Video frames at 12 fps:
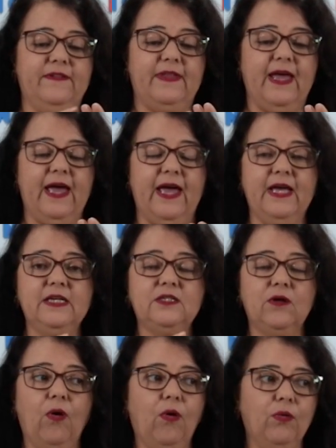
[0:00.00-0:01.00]

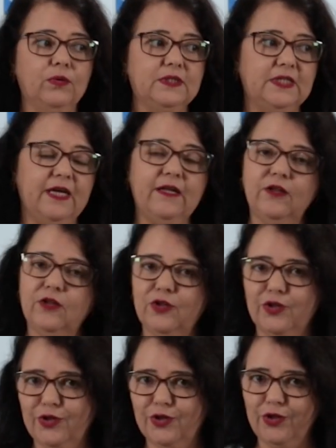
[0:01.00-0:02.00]
10, 11,
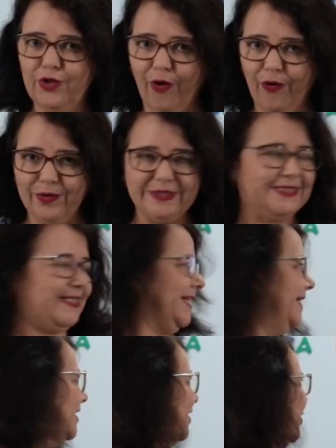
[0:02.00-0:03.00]
12.